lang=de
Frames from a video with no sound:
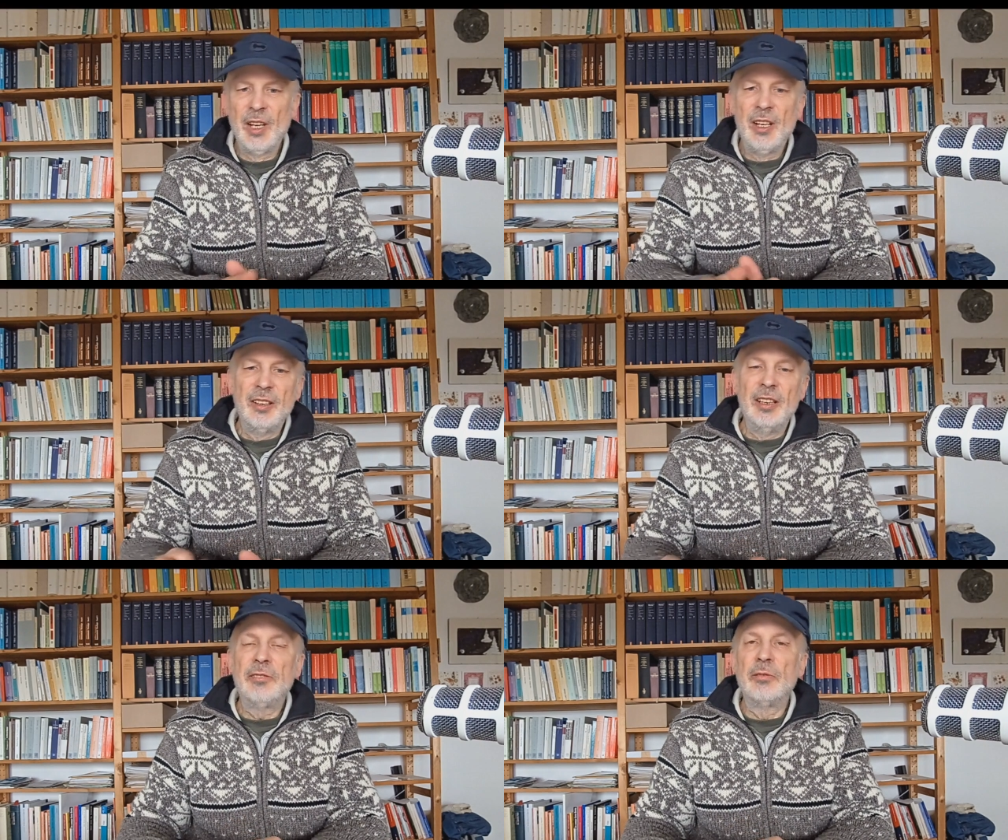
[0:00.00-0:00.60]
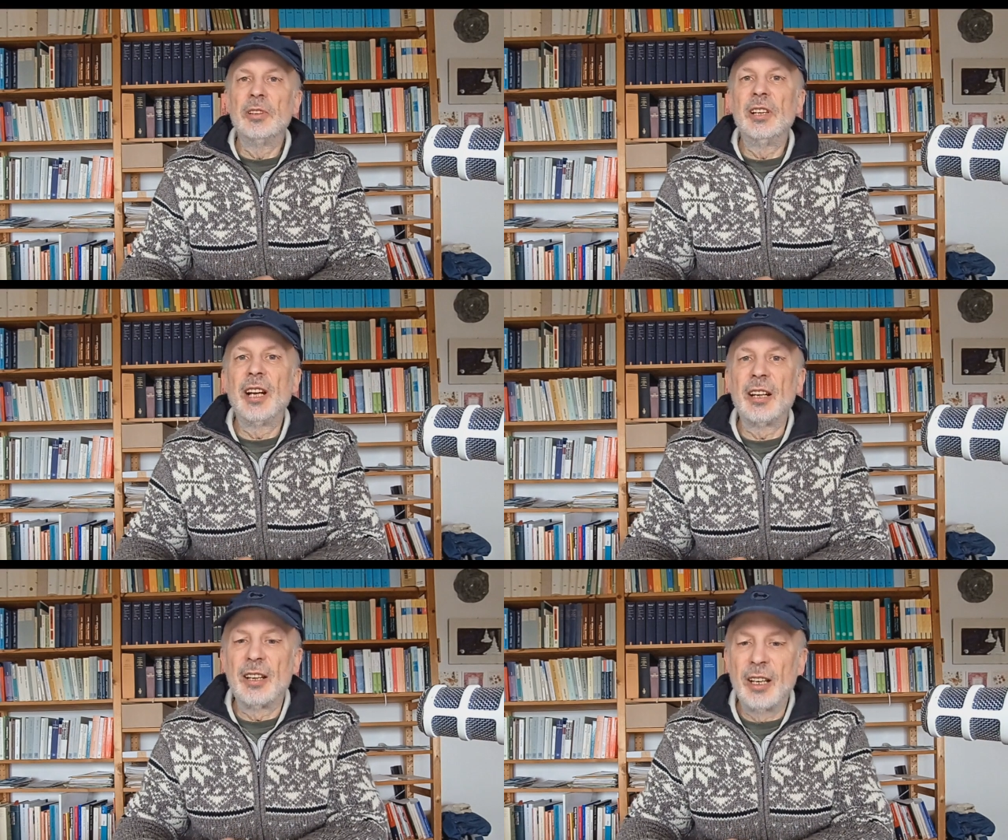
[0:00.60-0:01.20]
Nicht nur jeder
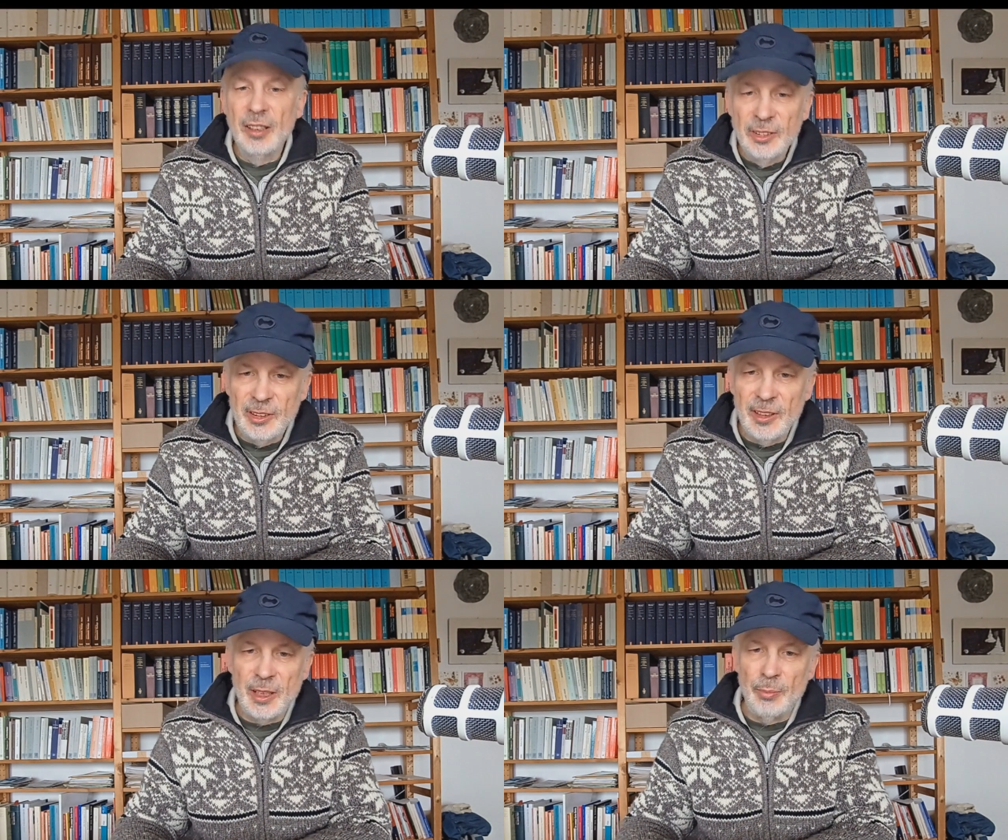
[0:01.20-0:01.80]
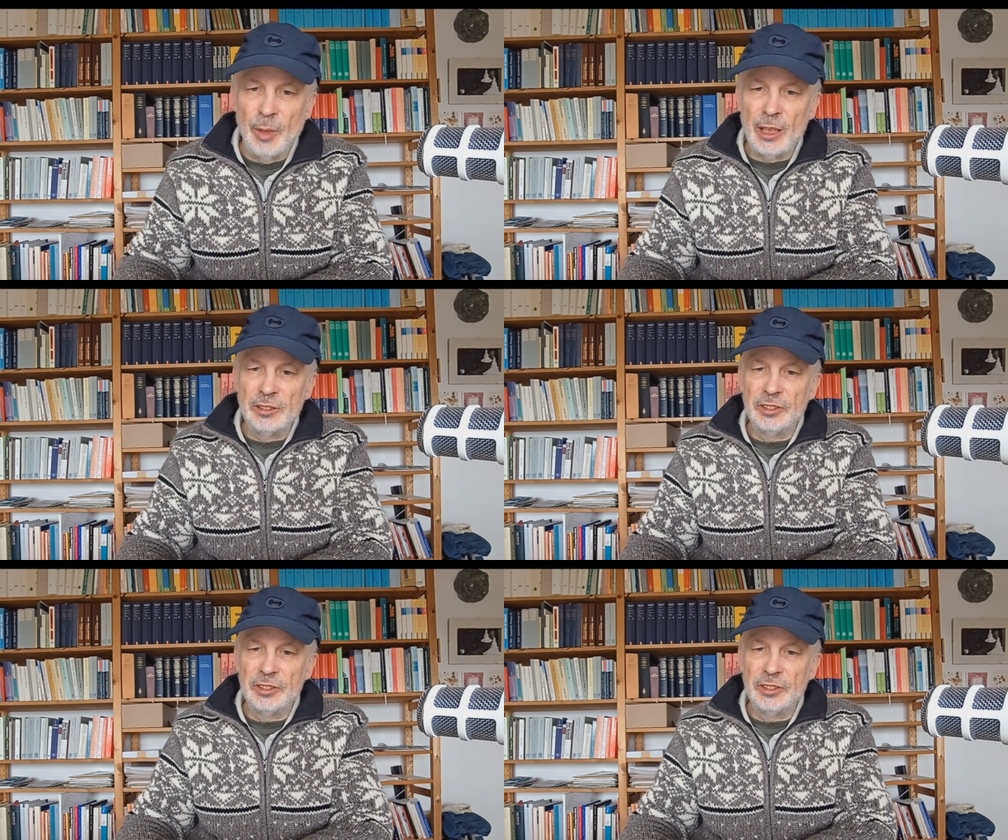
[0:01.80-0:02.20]
christliche Mensch,